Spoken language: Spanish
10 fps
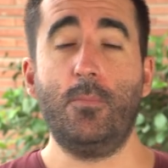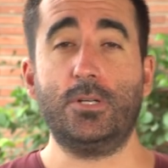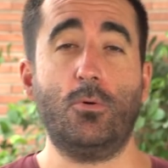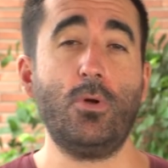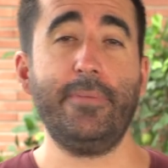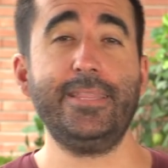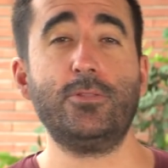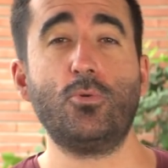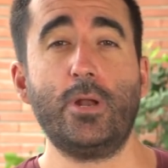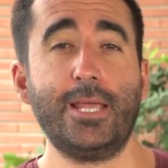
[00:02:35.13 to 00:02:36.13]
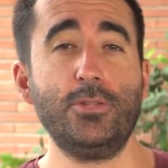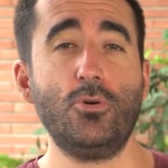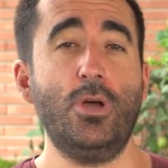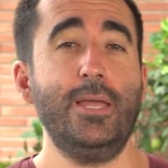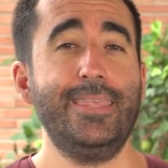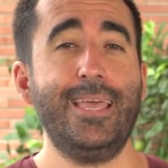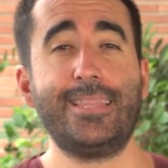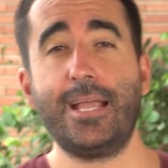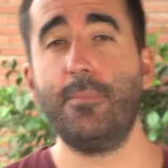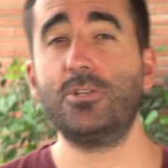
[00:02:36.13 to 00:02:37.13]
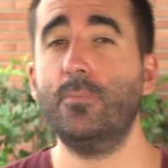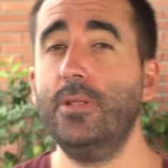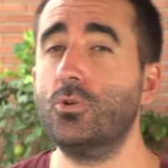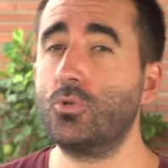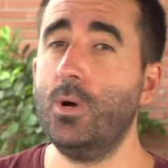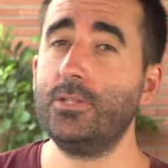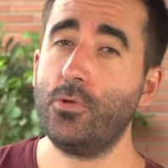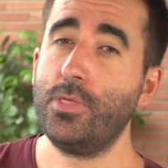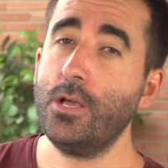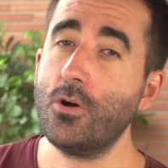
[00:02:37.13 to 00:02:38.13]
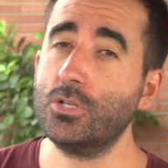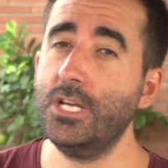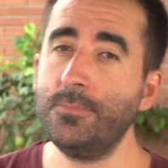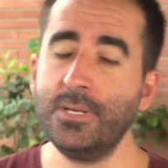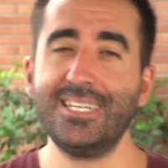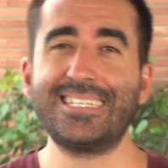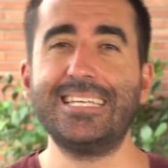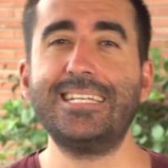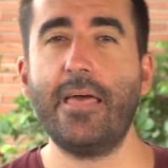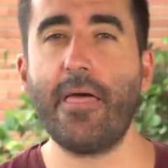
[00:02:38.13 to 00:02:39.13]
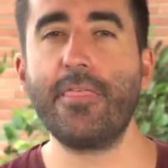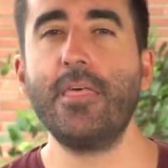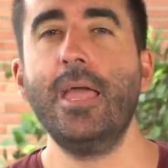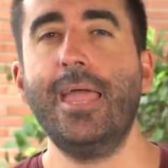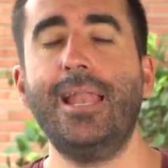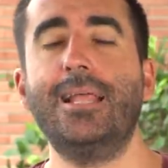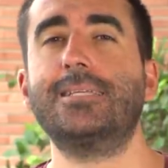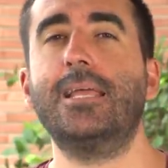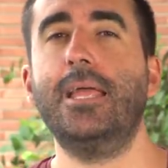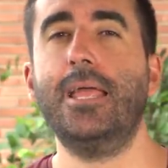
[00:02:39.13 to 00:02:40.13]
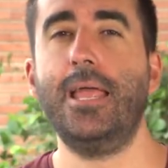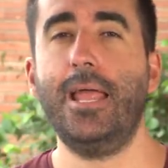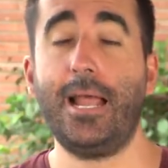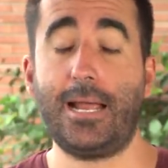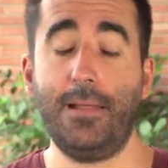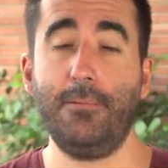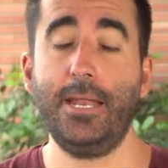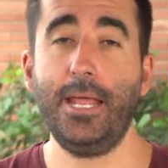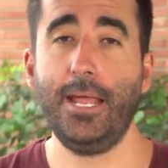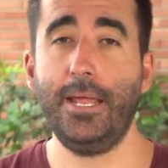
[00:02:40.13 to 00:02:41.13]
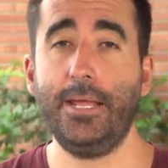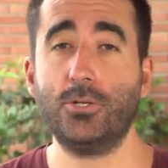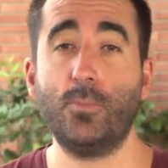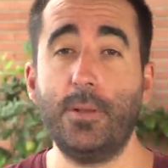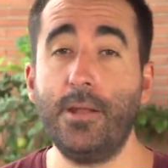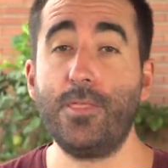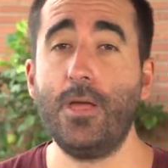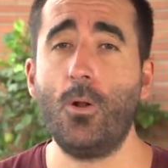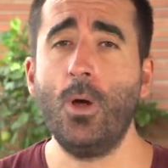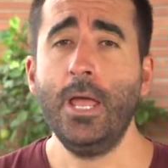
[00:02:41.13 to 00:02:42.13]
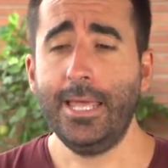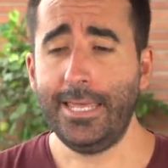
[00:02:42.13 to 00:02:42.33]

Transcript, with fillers: Pues seguramente tu conejito ya tenga más o menos 4, 5, 6 meses, que es la edad en, la que le viene su primer celo.